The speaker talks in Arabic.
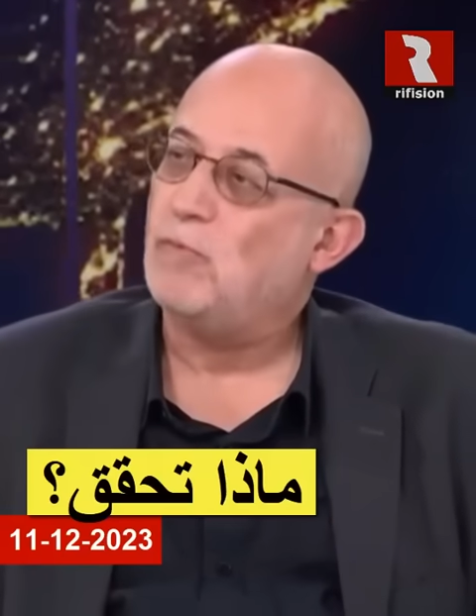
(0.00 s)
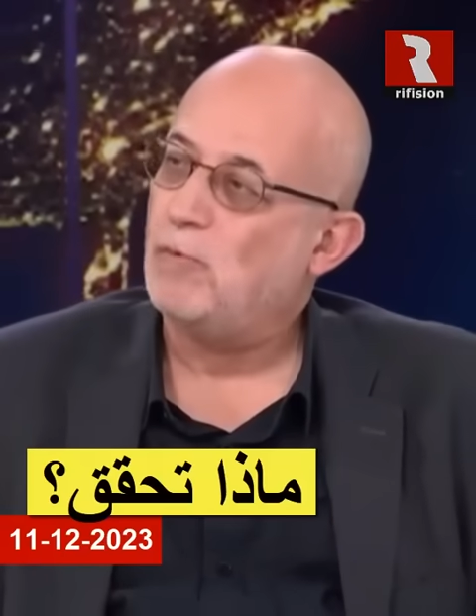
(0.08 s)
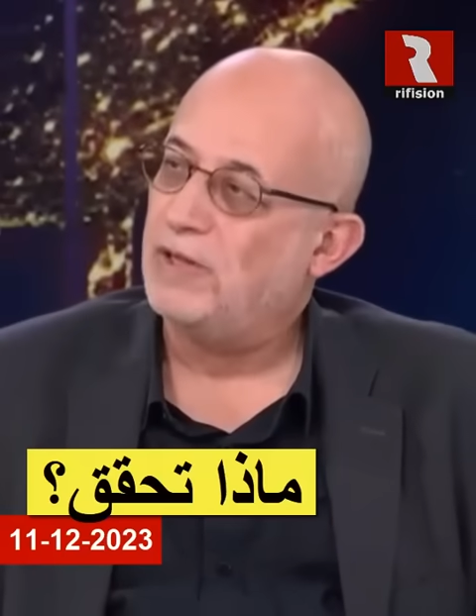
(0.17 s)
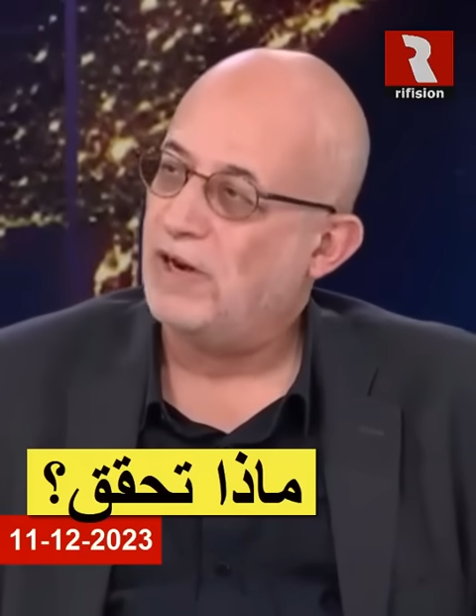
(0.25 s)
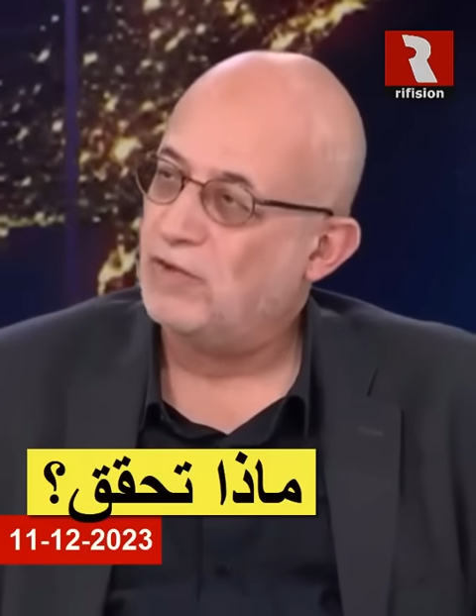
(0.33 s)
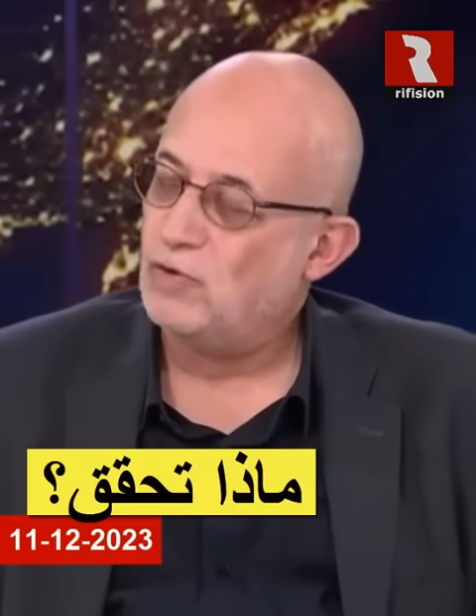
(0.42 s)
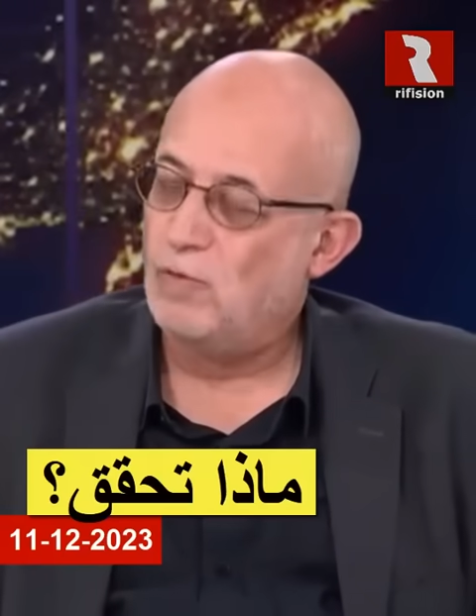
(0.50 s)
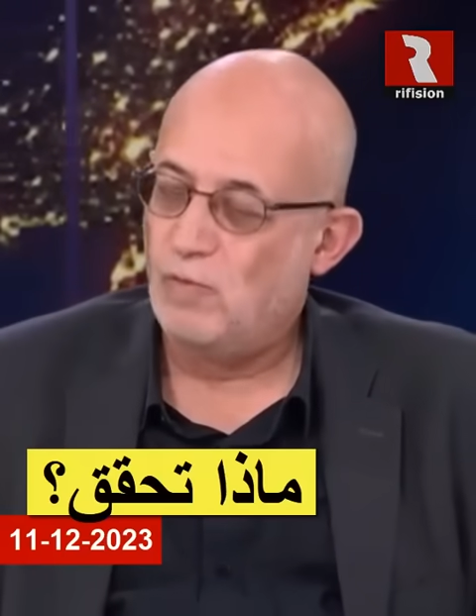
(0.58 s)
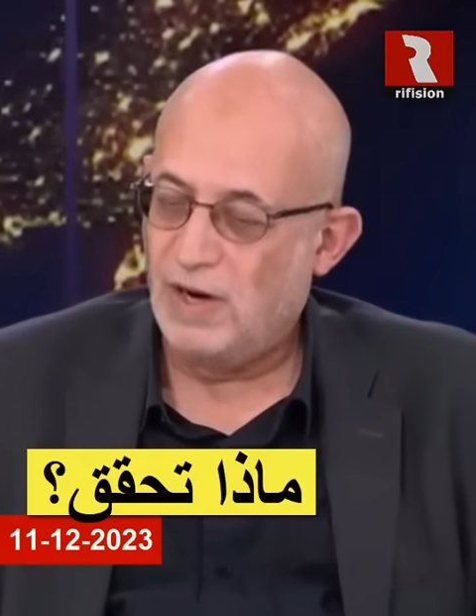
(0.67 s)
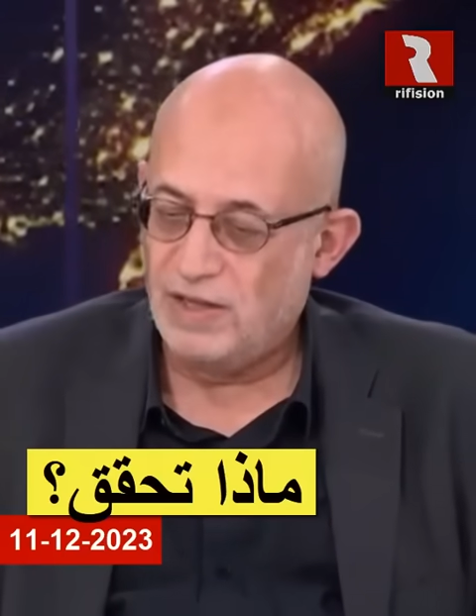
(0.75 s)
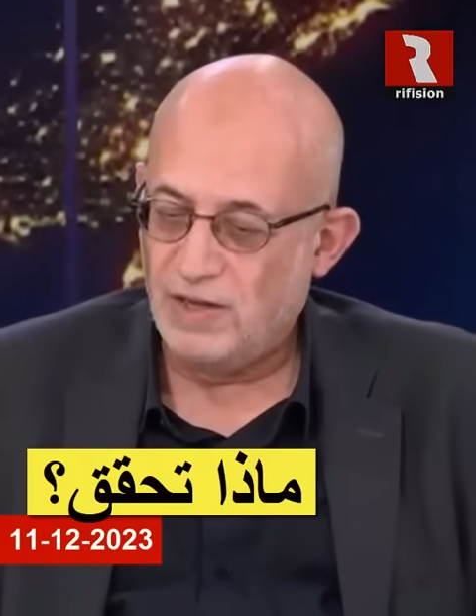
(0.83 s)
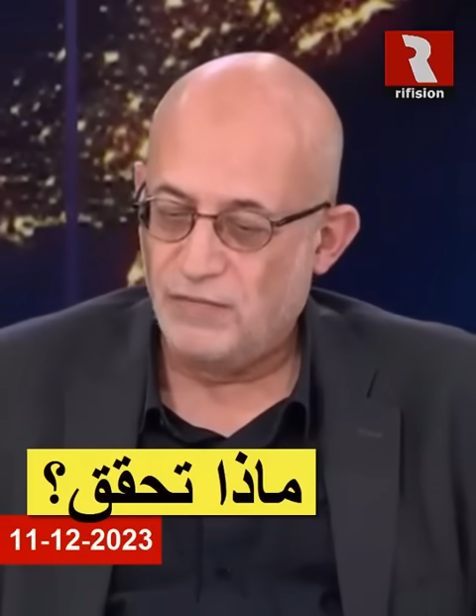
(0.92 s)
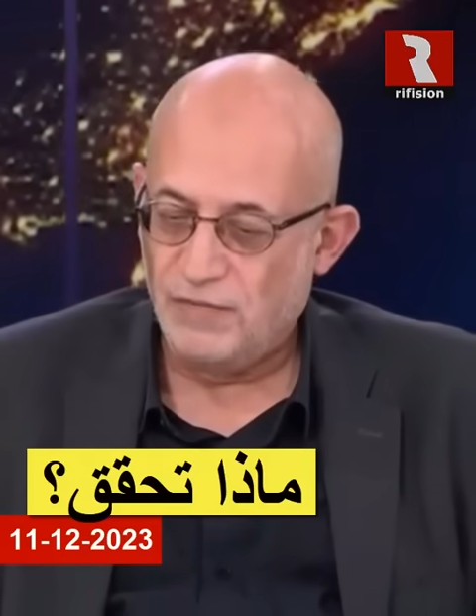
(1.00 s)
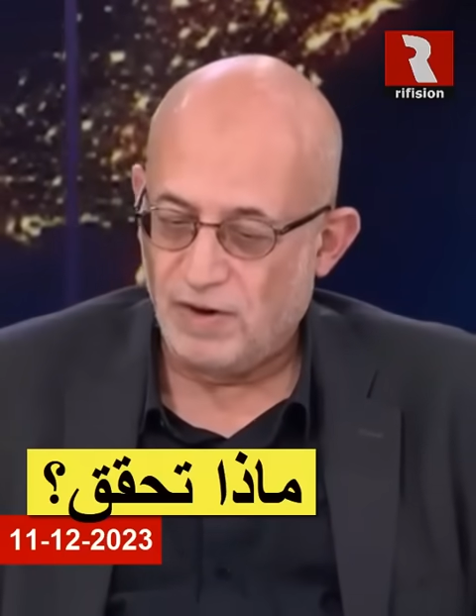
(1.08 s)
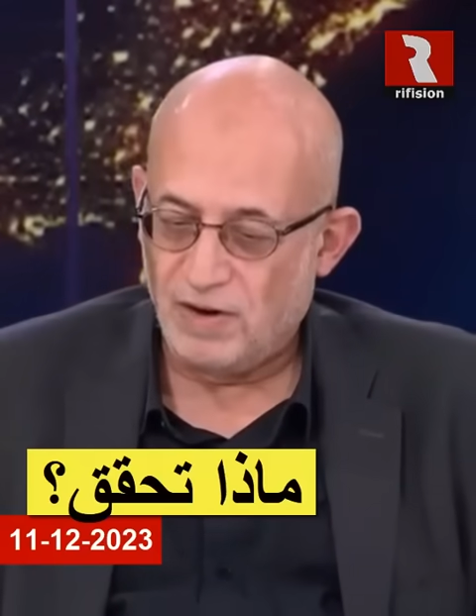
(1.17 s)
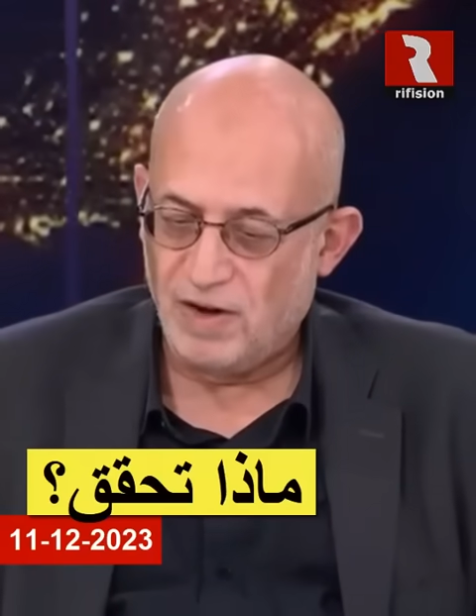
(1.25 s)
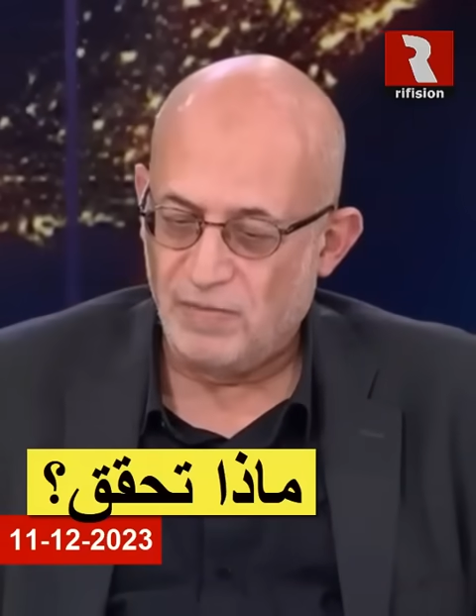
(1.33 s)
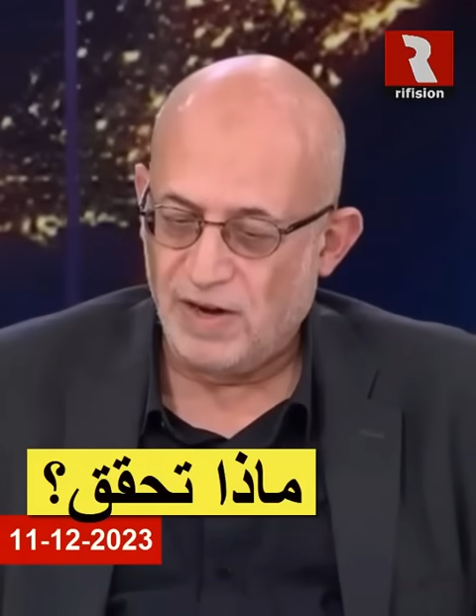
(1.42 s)
مبادلتهم والهدف
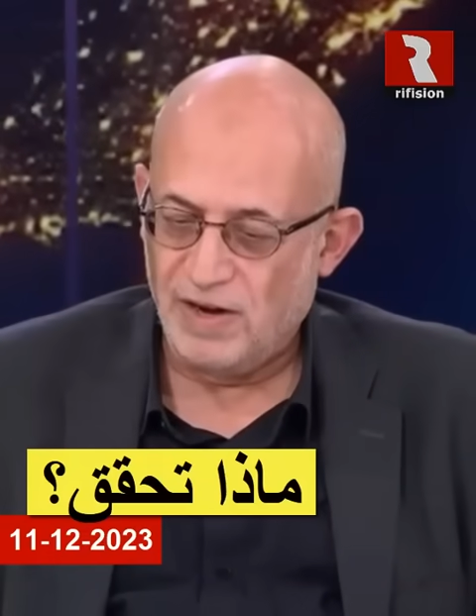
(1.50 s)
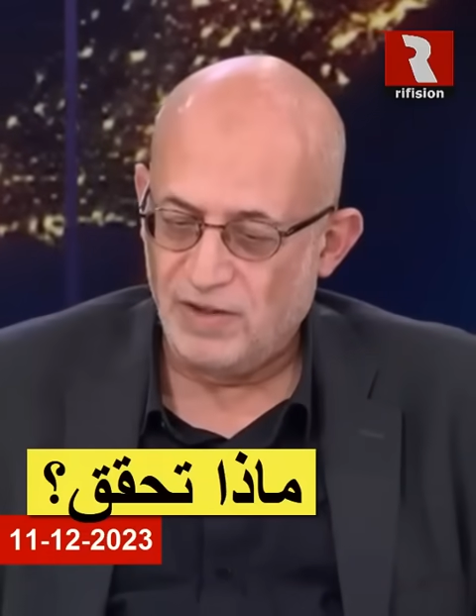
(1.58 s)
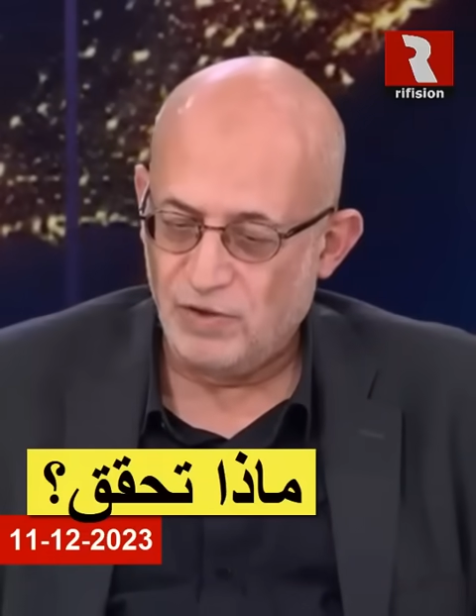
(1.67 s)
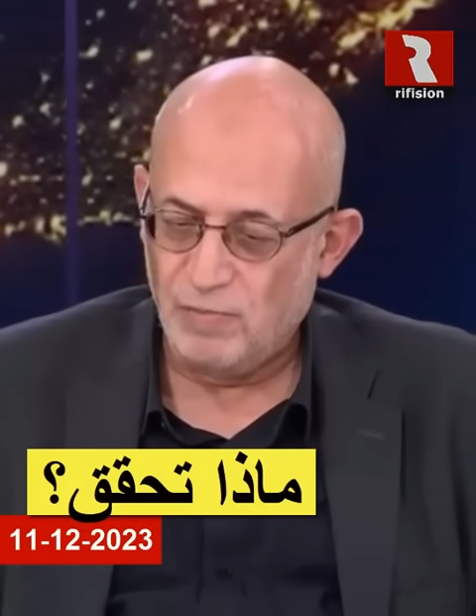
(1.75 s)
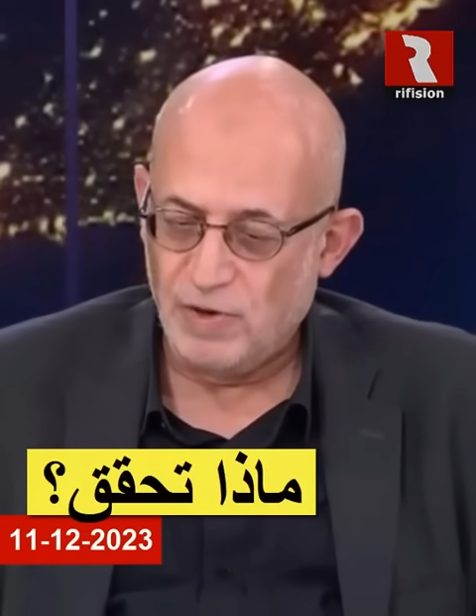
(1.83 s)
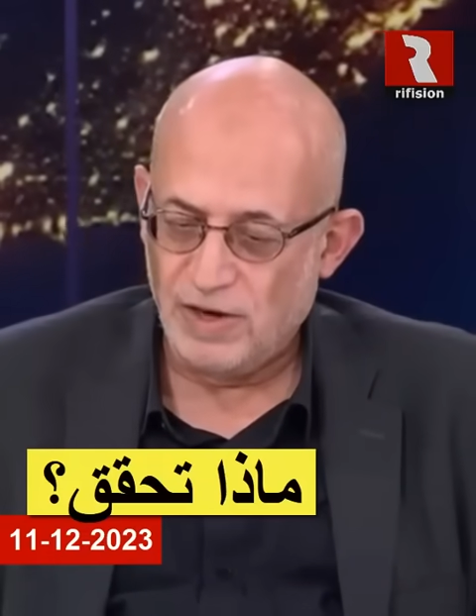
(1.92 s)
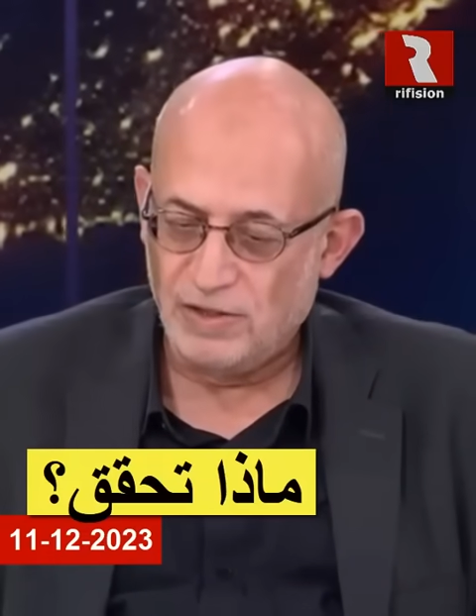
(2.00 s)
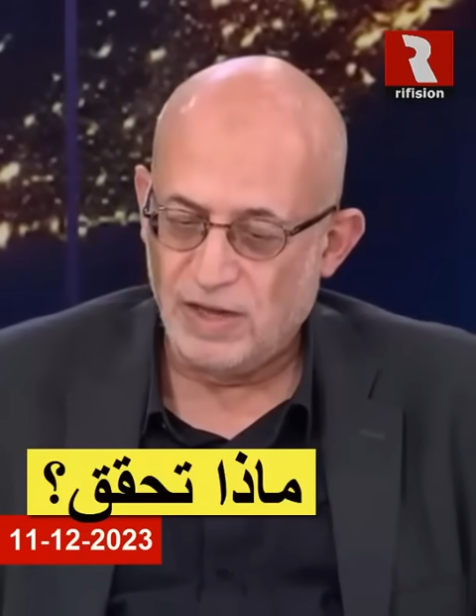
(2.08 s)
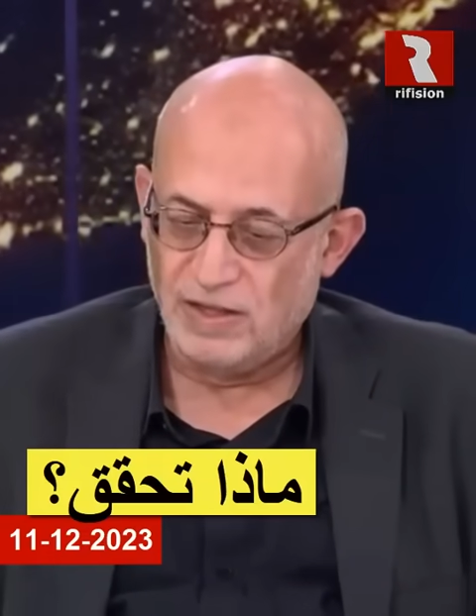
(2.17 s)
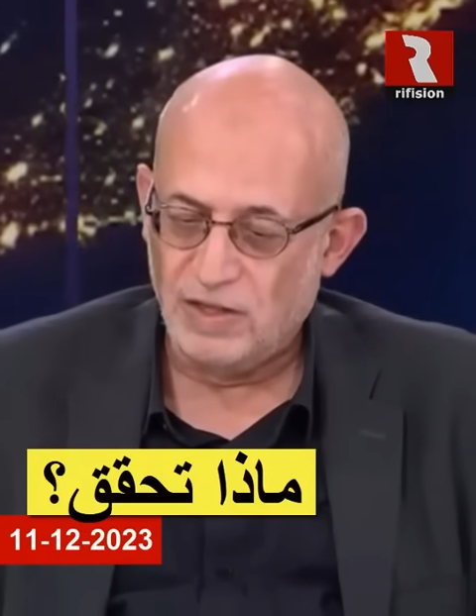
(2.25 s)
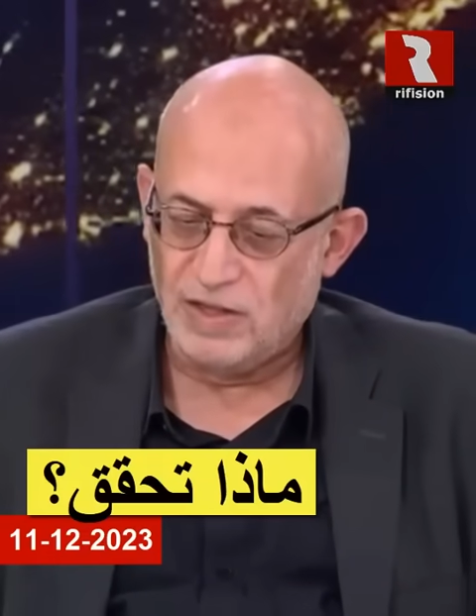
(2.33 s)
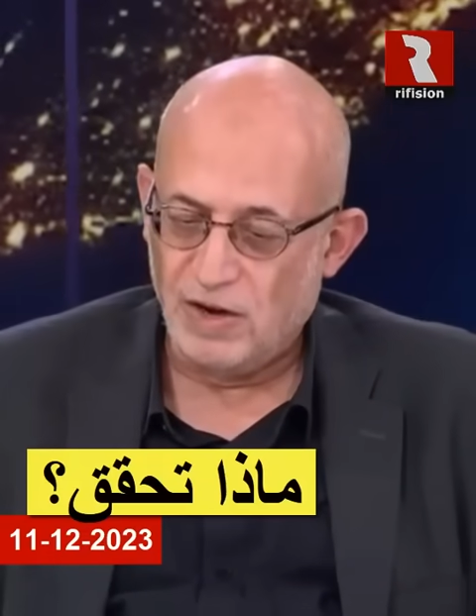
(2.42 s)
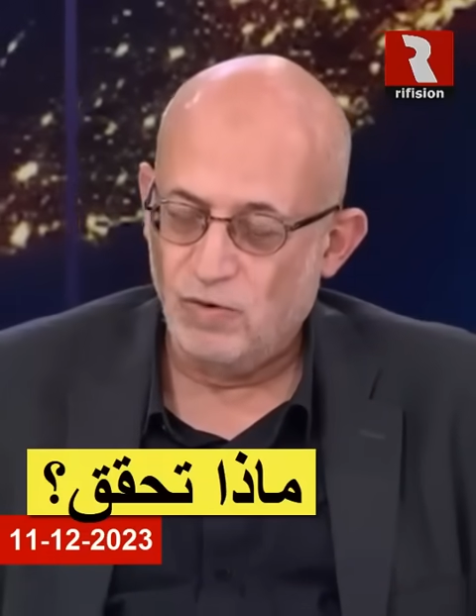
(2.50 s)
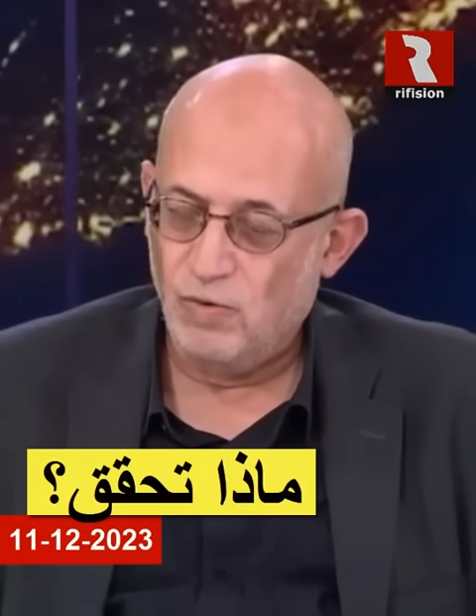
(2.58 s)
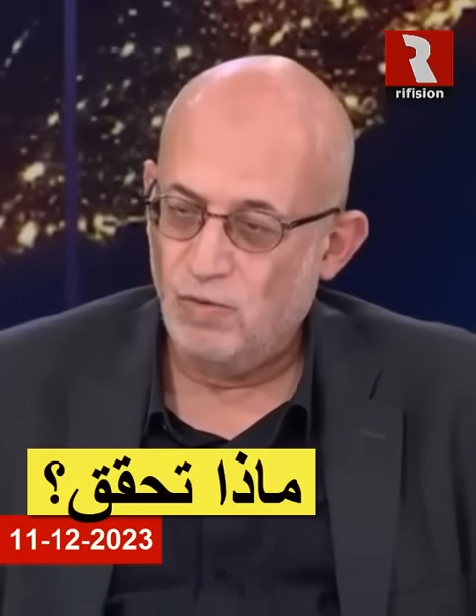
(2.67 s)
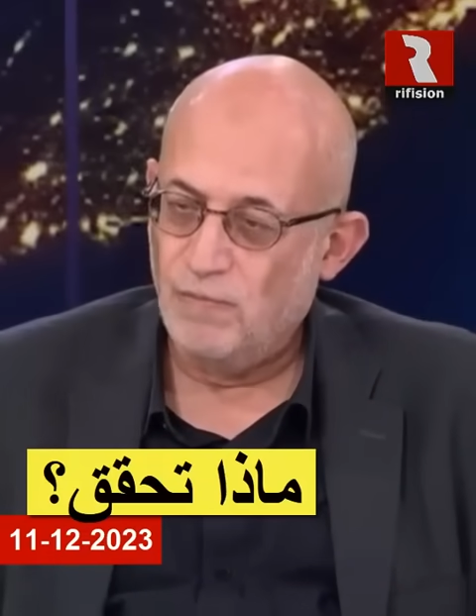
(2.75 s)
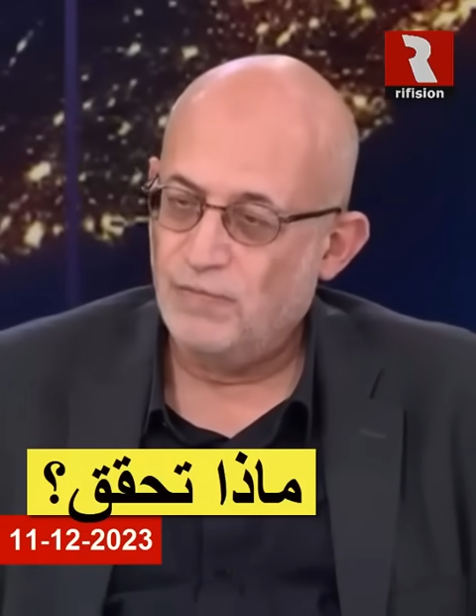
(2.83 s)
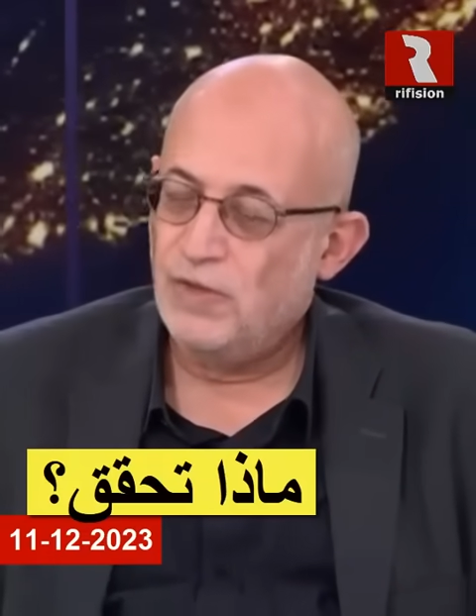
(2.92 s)
الرابع الذي يمكن أن نتحدث عنه